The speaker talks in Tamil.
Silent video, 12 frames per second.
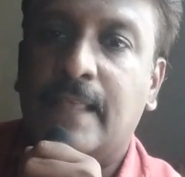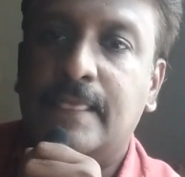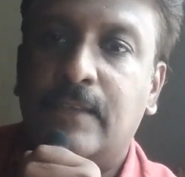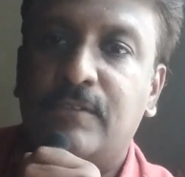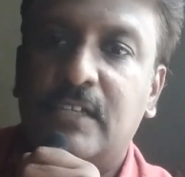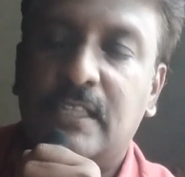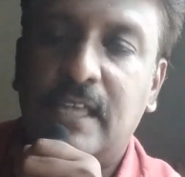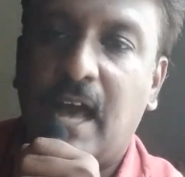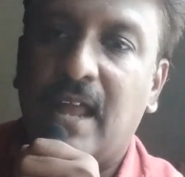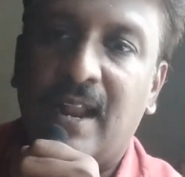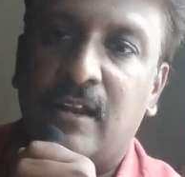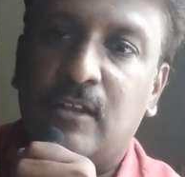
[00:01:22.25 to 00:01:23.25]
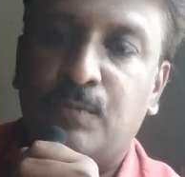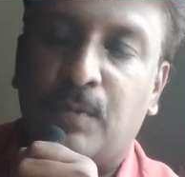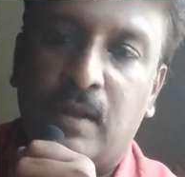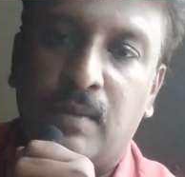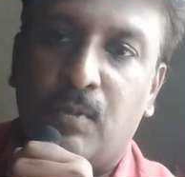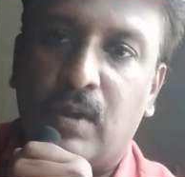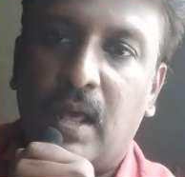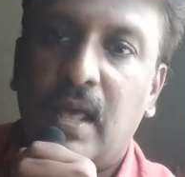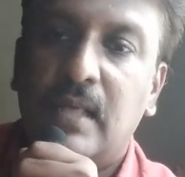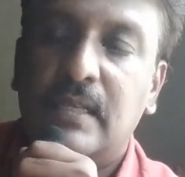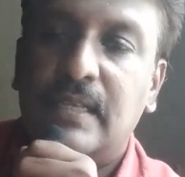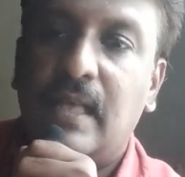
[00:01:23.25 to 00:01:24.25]
அந்த விஷயத்தை யார் அட்ரஸ் பண்ண போகிறா
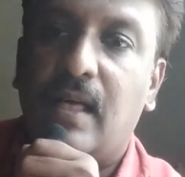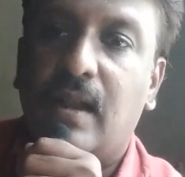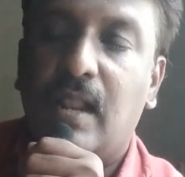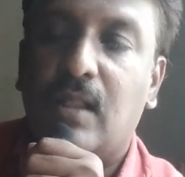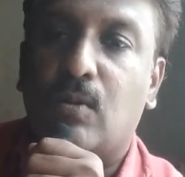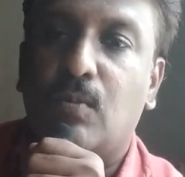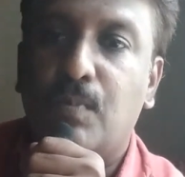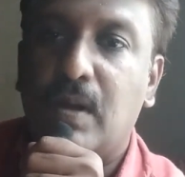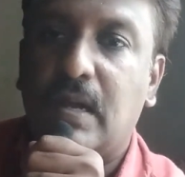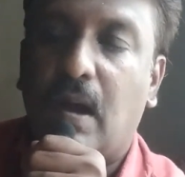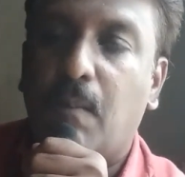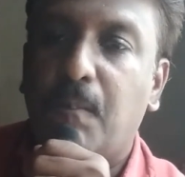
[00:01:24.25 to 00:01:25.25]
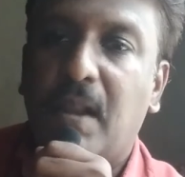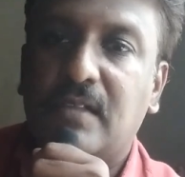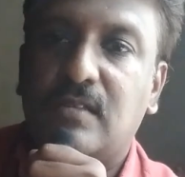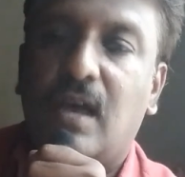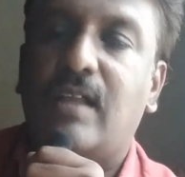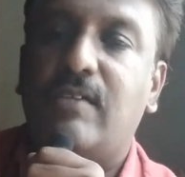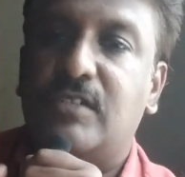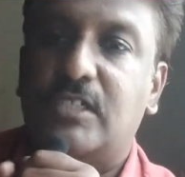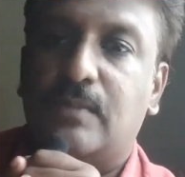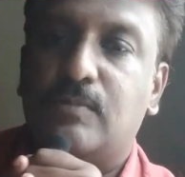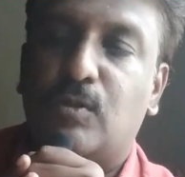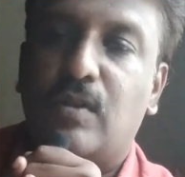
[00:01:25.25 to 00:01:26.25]
அதனால் ரொம்ப காம்ப்ளெக்ஸான
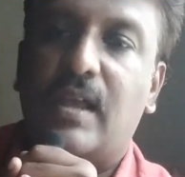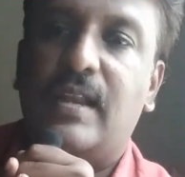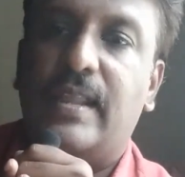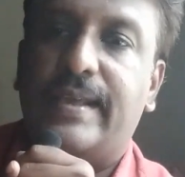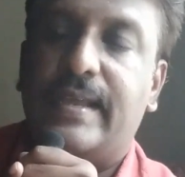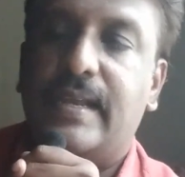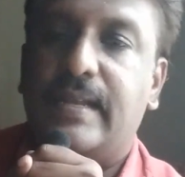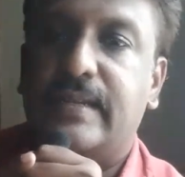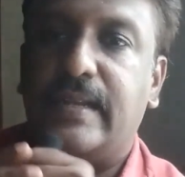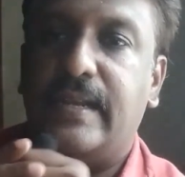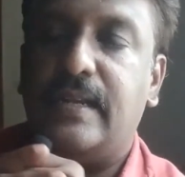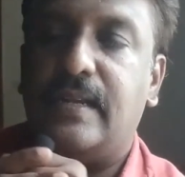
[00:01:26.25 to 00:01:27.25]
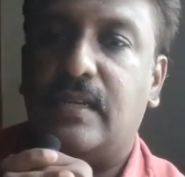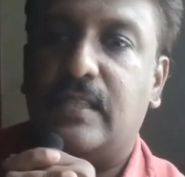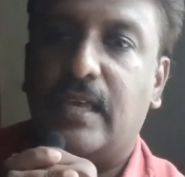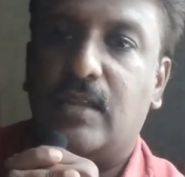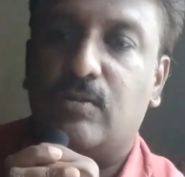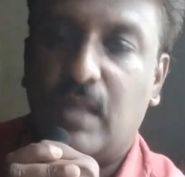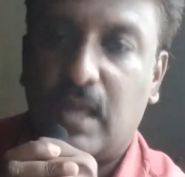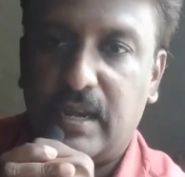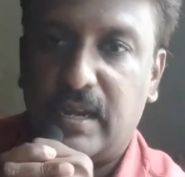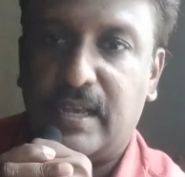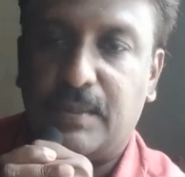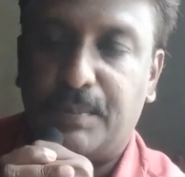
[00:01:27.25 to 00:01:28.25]
விஷயம் சொன்னால் இன்றைக்கி நீட் தேர்வு தான்
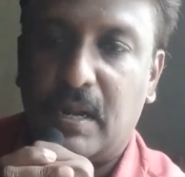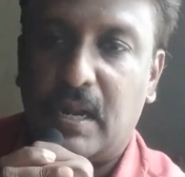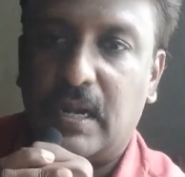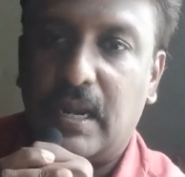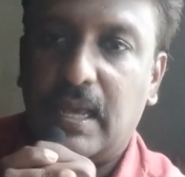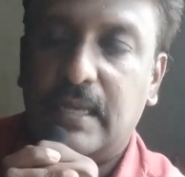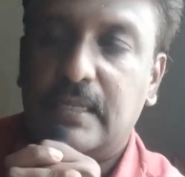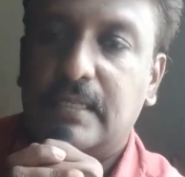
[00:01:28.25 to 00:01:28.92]
இன்றைக்கி தமிழ்நாட்டில்